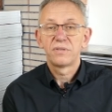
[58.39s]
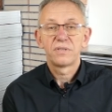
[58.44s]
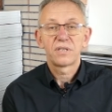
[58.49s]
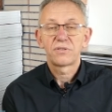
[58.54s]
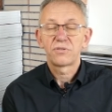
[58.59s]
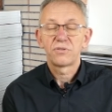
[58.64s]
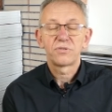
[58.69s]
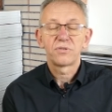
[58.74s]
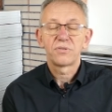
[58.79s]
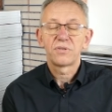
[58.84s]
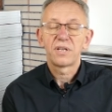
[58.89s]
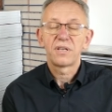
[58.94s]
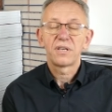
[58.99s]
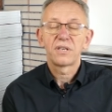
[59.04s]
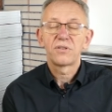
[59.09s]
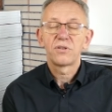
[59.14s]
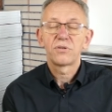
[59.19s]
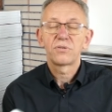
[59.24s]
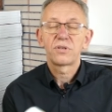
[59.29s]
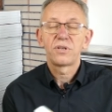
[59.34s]
zacząć od
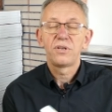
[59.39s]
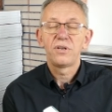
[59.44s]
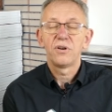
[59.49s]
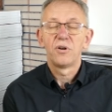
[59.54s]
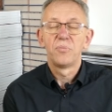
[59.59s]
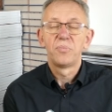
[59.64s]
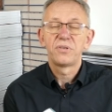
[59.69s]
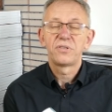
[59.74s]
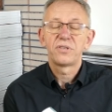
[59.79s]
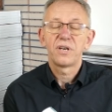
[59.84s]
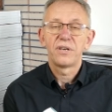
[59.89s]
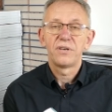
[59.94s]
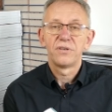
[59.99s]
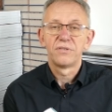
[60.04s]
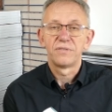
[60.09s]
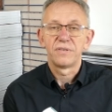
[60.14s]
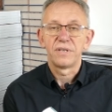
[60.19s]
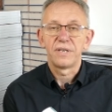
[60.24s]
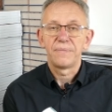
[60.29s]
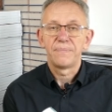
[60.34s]
anegdotki
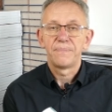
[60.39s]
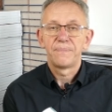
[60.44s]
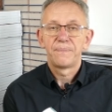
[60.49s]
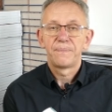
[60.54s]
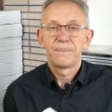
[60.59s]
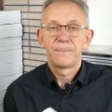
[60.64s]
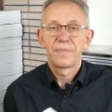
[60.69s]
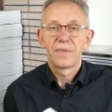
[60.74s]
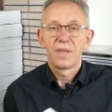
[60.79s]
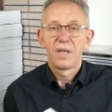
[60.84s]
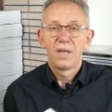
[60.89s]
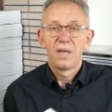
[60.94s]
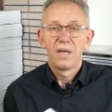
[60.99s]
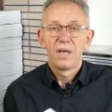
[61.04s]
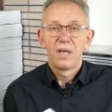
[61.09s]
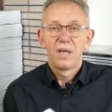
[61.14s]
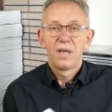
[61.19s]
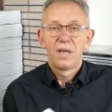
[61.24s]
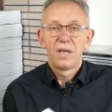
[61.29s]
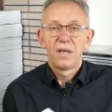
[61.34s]
obyczajowej,
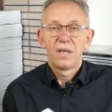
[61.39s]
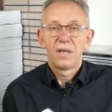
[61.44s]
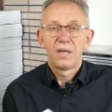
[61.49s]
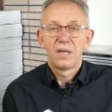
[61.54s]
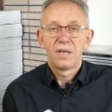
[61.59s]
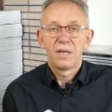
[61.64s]
y,